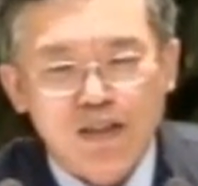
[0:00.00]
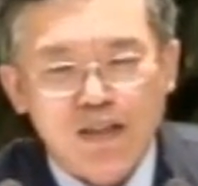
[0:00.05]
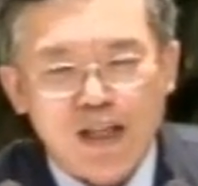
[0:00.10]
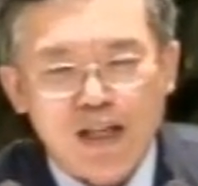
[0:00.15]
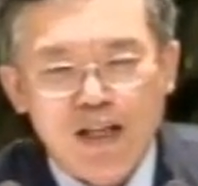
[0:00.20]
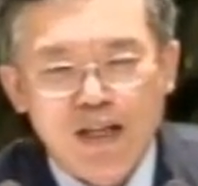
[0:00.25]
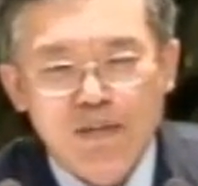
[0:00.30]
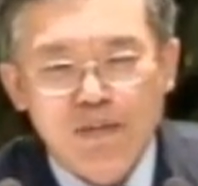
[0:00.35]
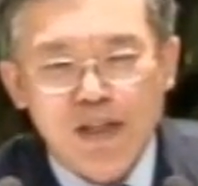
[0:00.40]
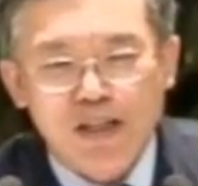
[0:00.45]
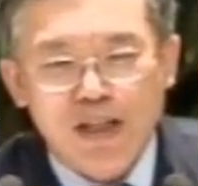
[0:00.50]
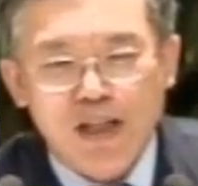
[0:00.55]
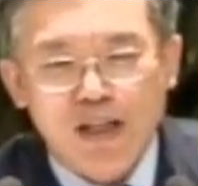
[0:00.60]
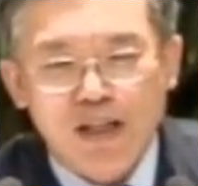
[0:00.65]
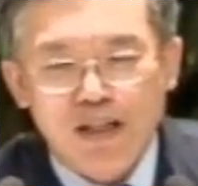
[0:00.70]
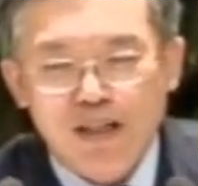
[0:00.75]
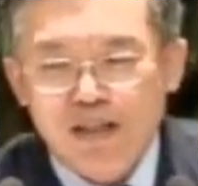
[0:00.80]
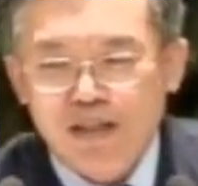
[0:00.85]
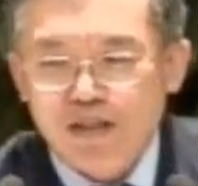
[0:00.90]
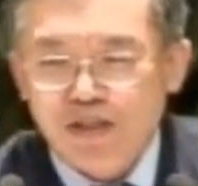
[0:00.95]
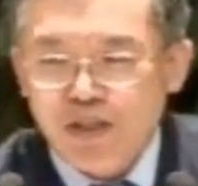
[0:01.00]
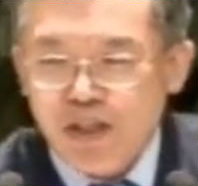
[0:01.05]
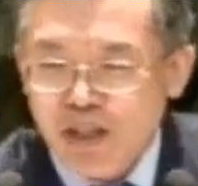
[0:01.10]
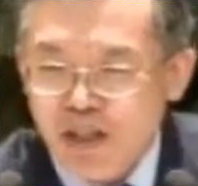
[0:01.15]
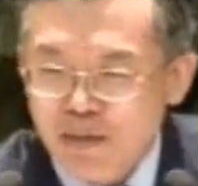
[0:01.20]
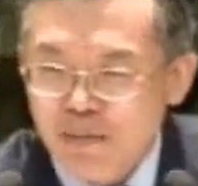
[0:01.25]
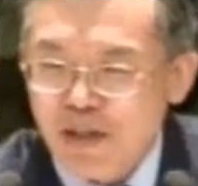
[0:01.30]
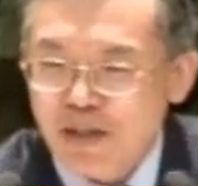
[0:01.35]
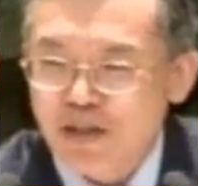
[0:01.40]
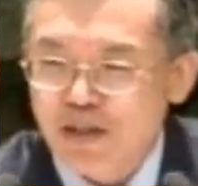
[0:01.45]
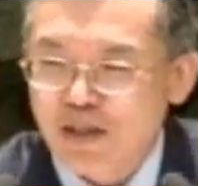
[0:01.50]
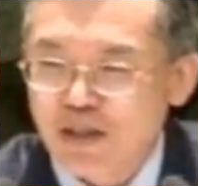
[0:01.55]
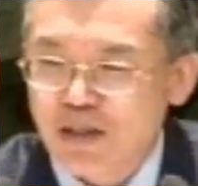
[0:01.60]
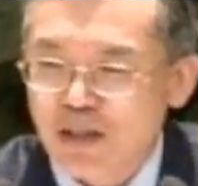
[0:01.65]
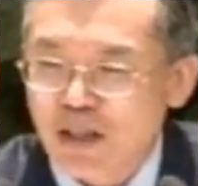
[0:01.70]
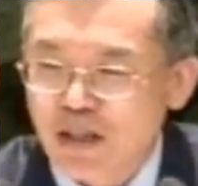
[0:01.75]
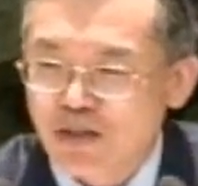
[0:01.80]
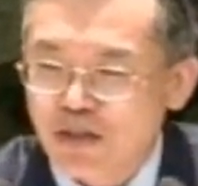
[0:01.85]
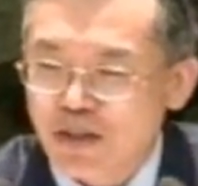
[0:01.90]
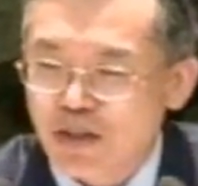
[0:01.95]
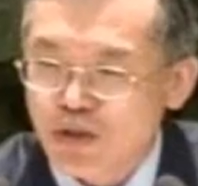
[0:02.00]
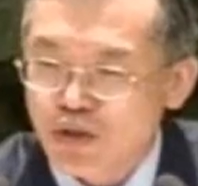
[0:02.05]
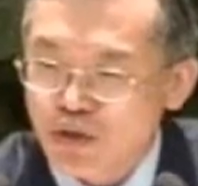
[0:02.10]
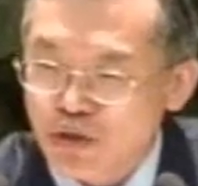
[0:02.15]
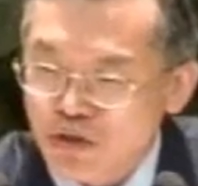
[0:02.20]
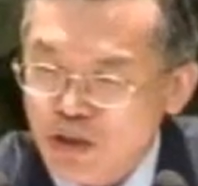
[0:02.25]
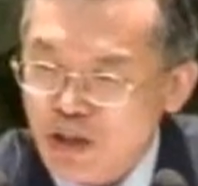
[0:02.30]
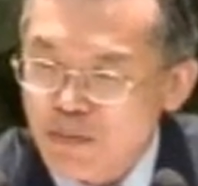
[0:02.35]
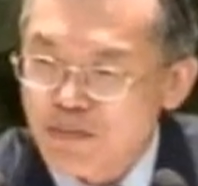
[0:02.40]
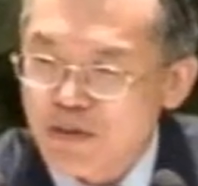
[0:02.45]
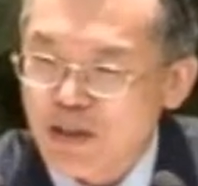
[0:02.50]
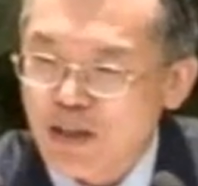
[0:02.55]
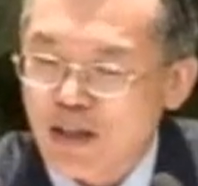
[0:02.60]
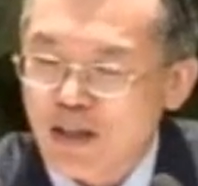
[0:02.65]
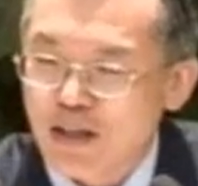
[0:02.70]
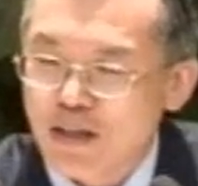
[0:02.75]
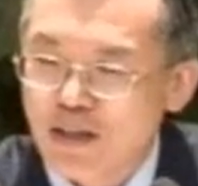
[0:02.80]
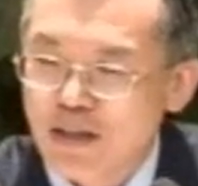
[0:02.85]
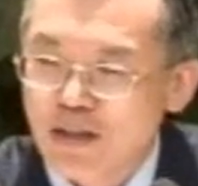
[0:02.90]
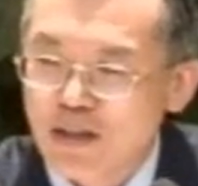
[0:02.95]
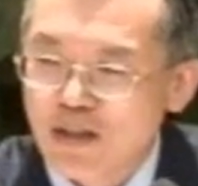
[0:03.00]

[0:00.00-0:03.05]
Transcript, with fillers: 날마다 체험하시기를 간절히 축원합니다.